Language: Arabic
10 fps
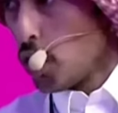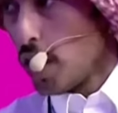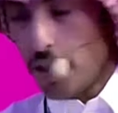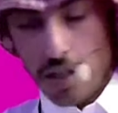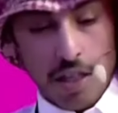
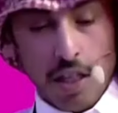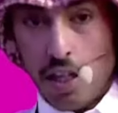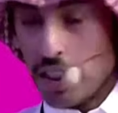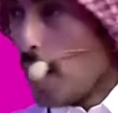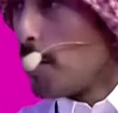تذكر
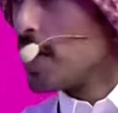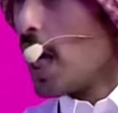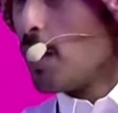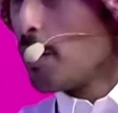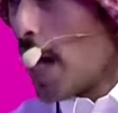رجال ما
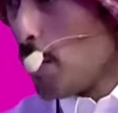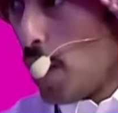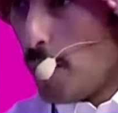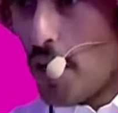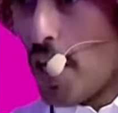دخل
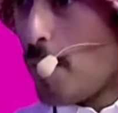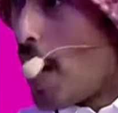البرايم ولا مره